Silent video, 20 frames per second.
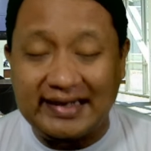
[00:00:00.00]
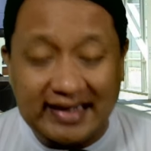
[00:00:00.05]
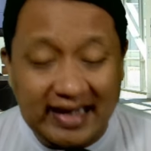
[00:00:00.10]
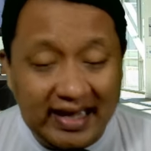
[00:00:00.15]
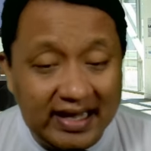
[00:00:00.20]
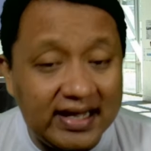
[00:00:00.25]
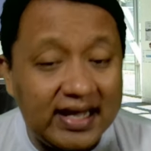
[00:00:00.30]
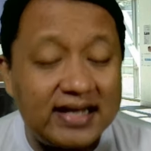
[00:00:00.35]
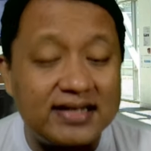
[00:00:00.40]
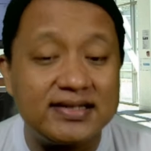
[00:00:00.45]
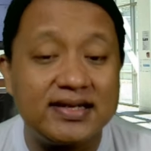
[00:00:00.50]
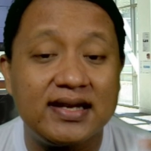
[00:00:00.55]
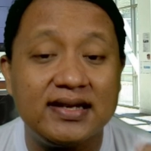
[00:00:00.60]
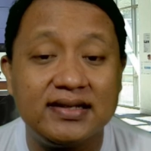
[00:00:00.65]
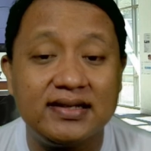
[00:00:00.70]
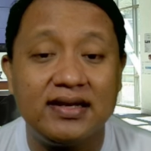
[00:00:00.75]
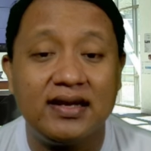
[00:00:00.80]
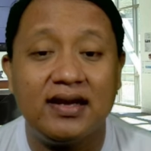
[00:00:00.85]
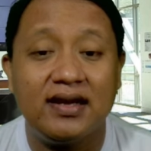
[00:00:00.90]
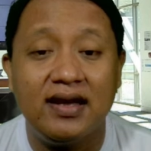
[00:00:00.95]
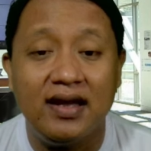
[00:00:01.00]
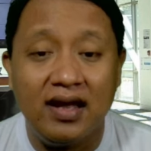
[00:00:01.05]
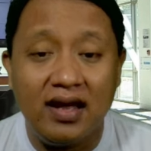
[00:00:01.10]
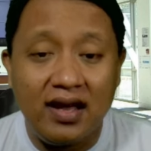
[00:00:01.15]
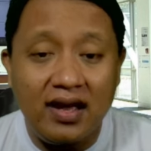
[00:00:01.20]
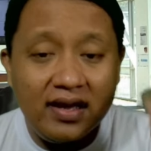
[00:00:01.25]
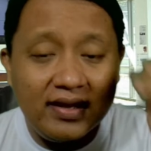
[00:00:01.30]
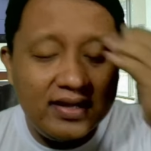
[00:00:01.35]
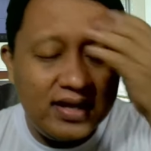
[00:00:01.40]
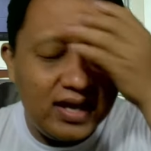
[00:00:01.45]
Gagasannya
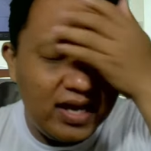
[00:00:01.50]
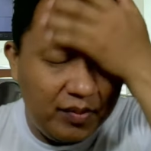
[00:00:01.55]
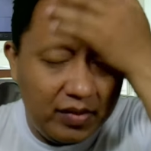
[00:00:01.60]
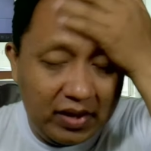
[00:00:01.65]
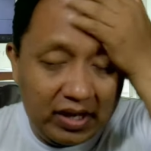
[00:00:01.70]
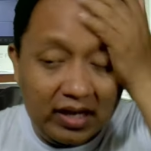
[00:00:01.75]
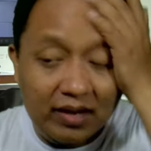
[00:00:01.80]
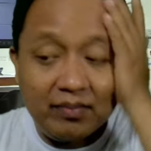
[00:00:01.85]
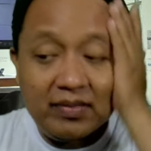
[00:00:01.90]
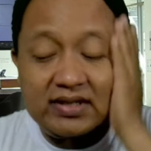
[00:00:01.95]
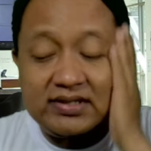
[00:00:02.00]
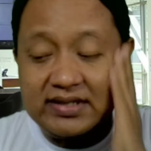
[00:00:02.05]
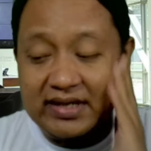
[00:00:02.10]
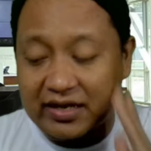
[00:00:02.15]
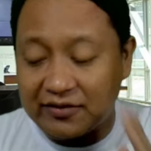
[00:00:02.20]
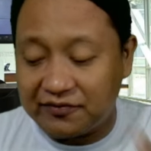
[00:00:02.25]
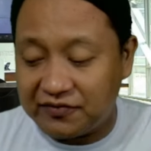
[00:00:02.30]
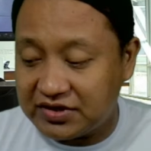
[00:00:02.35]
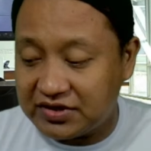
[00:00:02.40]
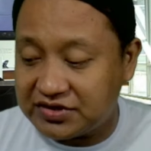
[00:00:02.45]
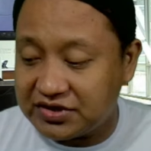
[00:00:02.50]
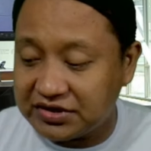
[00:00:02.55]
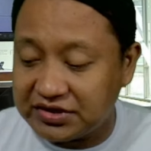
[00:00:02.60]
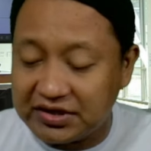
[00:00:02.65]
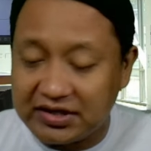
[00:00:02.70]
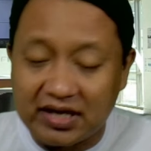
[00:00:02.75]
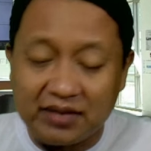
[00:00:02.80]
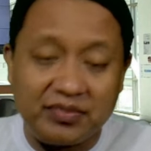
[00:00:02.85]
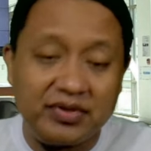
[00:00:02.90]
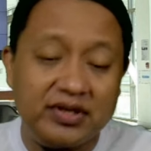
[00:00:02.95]
ya malah masalah visi fisik
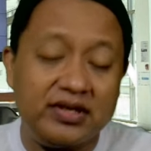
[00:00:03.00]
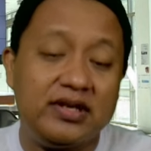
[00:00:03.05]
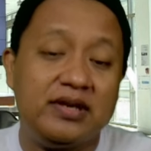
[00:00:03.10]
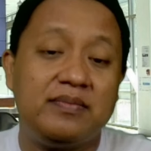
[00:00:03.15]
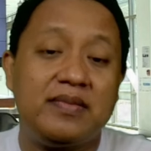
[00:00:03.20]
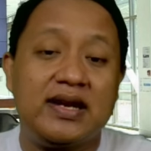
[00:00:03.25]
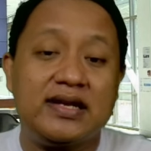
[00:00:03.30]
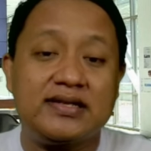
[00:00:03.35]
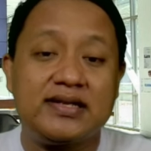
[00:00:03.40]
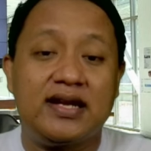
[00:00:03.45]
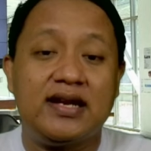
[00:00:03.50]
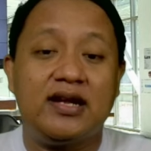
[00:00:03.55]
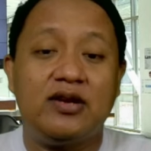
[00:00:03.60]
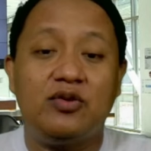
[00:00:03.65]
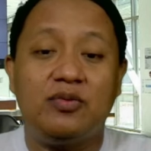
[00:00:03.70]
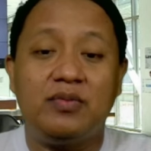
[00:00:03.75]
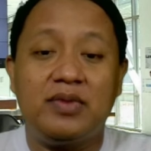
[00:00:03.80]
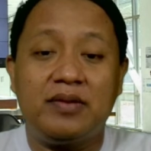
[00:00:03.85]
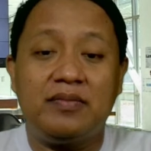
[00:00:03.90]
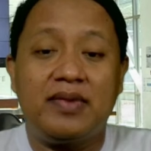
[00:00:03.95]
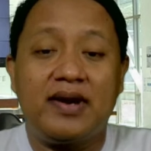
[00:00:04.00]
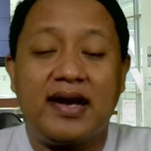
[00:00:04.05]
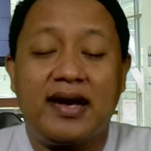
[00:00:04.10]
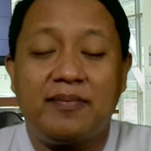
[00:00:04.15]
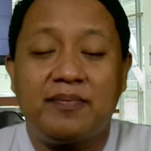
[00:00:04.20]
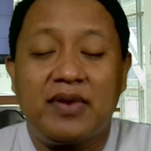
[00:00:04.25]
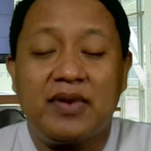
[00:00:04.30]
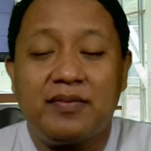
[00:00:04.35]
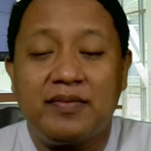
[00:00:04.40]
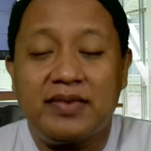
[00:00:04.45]
tidak menjadi masalah nomor
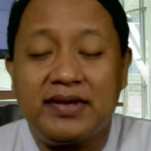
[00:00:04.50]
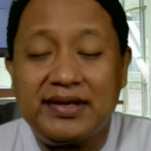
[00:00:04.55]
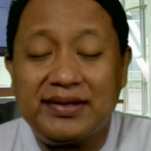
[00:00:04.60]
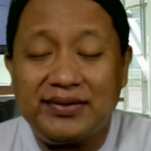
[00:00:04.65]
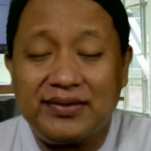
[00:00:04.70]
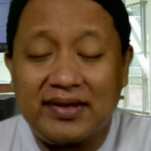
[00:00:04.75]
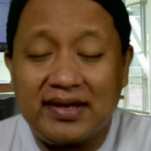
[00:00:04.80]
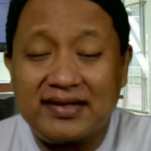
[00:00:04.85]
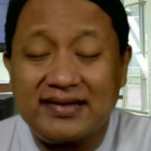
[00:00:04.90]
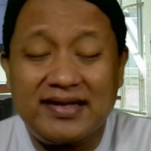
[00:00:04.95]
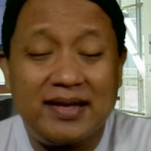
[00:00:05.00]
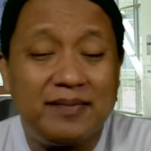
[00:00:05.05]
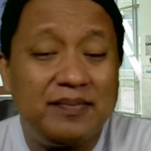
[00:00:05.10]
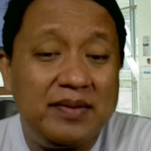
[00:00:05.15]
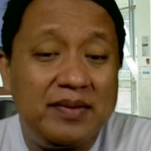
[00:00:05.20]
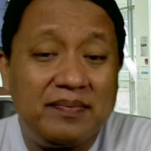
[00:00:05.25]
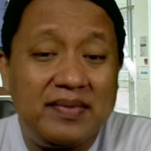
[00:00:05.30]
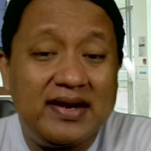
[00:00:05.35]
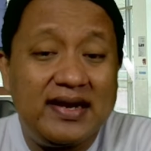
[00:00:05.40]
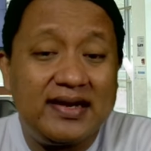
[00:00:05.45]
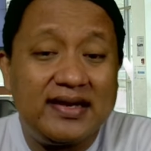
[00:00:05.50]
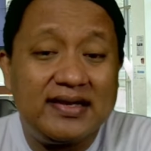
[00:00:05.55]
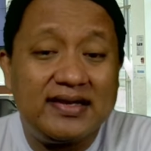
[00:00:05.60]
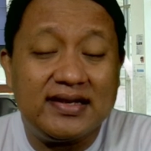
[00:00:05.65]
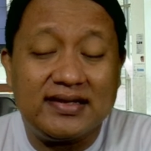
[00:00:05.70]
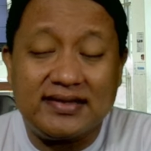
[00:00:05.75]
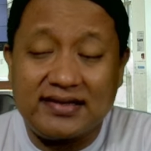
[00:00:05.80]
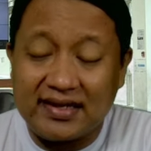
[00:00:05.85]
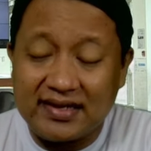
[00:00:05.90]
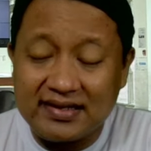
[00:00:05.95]
berapa begitu kan. Tapi pada
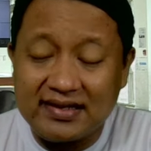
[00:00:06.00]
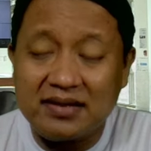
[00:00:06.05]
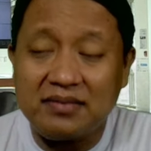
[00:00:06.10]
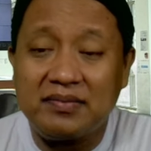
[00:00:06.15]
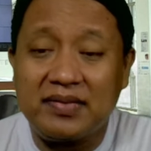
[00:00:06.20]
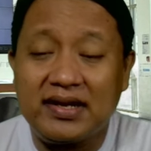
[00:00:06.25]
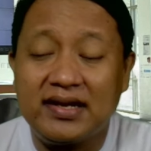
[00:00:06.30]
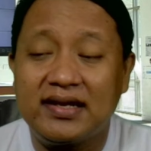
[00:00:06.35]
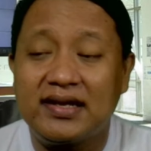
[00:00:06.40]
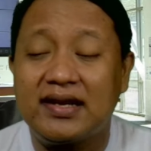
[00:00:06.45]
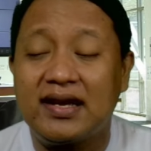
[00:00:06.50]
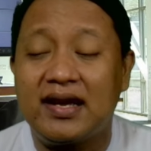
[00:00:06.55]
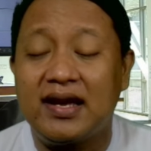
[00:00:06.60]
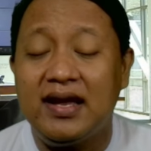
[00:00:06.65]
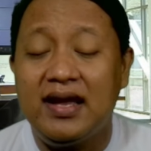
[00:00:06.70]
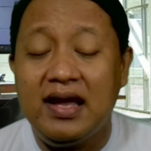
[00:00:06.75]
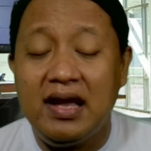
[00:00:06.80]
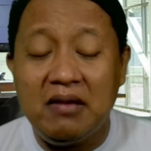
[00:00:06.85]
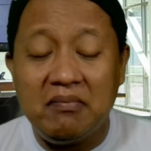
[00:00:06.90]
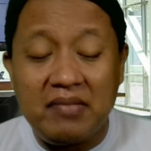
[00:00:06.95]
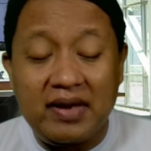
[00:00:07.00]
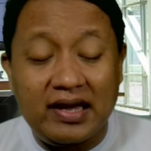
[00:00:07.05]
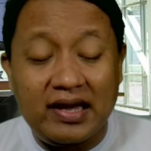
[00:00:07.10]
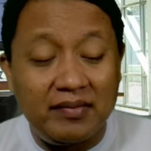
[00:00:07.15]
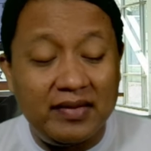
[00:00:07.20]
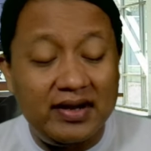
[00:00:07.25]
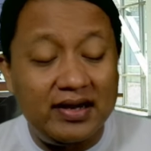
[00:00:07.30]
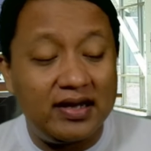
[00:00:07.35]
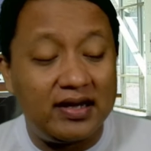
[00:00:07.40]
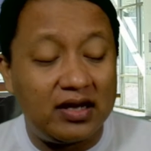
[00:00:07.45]
kenyataannya mereka
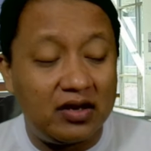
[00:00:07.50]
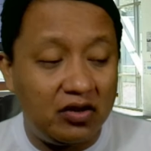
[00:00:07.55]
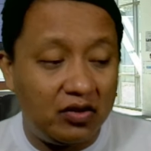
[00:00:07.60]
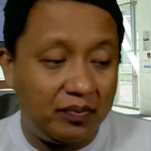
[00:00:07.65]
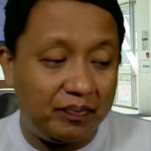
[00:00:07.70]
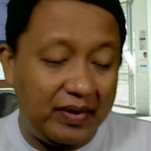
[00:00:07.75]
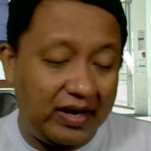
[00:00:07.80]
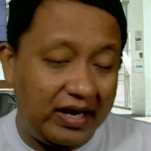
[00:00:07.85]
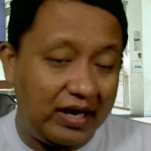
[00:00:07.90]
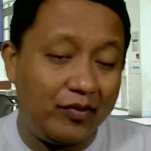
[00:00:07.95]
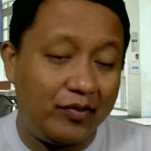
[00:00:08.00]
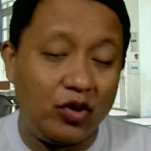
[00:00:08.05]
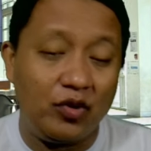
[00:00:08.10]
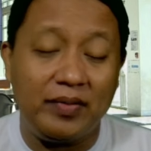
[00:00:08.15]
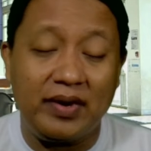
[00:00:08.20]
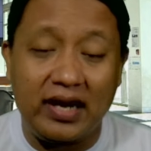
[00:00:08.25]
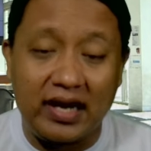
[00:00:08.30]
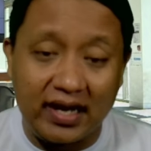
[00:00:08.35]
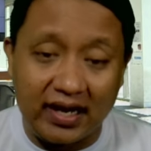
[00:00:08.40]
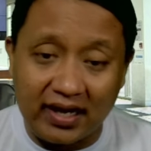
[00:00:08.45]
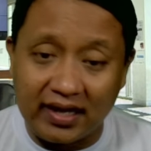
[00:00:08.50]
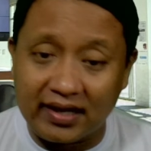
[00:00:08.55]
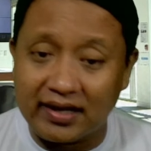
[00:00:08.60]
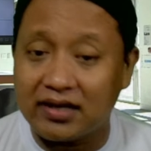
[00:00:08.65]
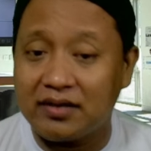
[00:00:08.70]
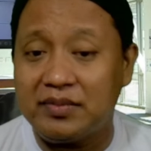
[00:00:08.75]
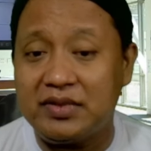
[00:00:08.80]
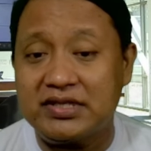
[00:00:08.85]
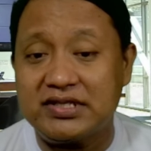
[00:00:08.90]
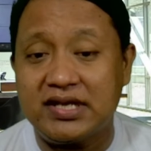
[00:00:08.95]
bagaimana kalau Prabowo berhalangan
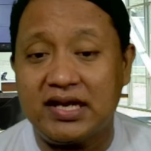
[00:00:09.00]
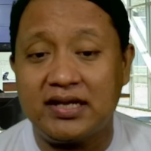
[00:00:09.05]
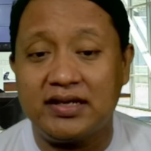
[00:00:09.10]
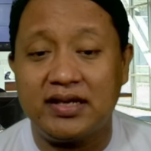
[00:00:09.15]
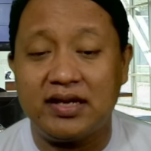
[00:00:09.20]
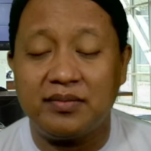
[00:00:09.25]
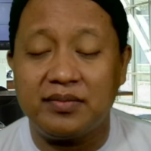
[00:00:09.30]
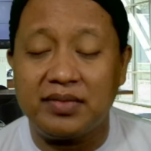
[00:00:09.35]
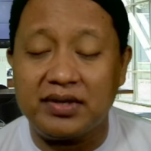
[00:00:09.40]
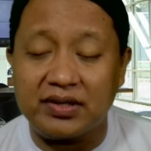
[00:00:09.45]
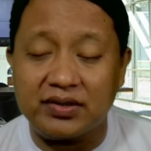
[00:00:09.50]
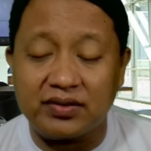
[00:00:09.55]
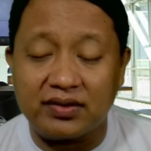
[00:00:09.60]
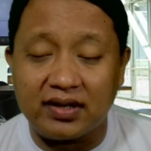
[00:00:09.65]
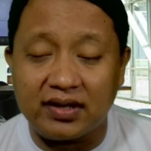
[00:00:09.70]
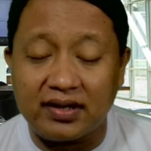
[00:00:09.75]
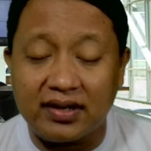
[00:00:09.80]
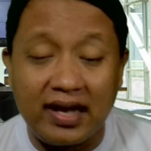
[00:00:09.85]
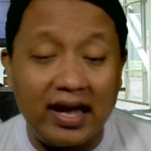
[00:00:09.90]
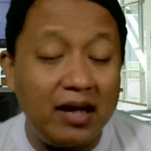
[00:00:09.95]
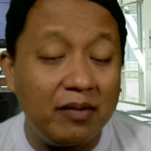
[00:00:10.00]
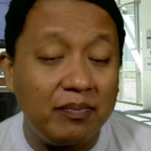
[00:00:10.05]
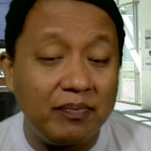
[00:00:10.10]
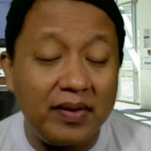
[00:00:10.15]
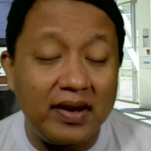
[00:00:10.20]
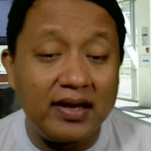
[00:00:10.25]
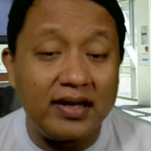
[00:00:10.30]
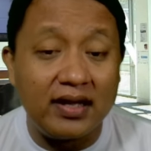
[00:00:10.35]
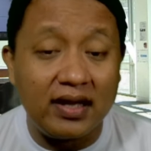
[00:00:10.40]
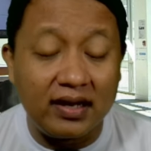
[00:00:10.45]
misalnya begitu kan.
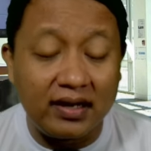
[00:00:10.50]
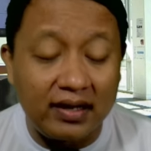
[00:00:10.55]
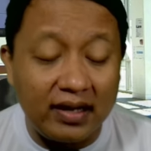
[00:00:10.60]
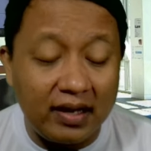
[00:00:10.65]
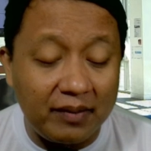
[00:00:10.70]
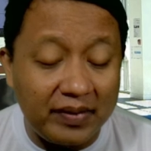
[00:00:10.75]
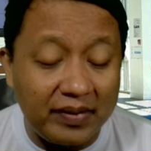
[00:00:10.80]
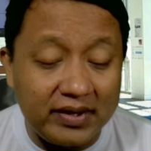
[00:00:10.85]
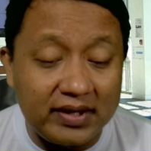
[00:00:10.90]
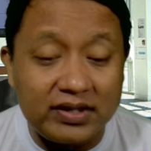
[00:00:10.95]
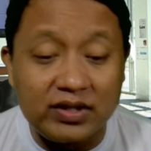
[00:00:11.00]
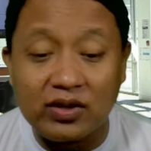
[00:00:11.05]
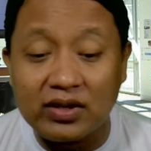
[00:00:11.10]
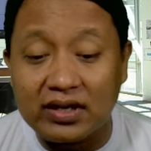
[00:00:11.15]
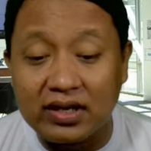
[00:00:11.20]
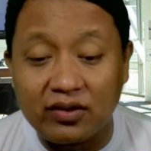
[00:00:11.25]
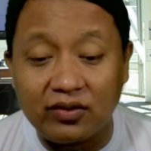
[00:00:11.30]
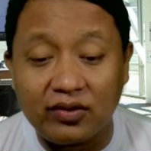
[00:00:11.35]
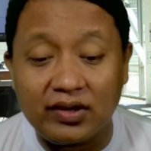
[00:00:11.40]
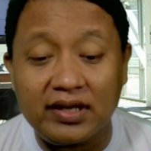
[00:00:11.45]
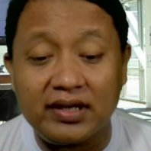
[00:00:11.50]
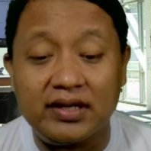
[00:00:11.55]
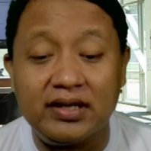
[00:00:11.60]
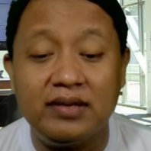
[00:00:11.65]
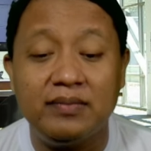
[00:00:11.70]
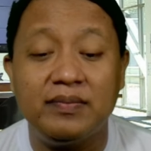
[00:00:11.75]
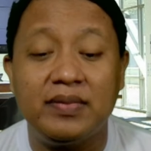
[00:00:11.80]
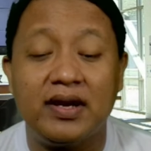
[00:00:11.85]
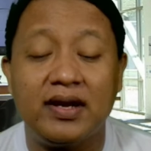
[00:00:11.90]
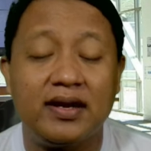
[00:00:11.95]
Apa yang apa yang dilakukan oleh
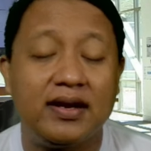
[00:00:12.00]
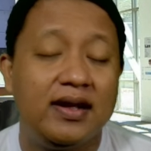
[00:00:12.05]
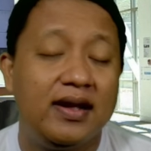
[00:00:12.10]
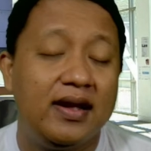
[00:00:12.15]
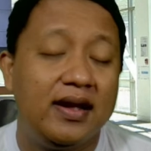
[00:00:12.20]
Gibran?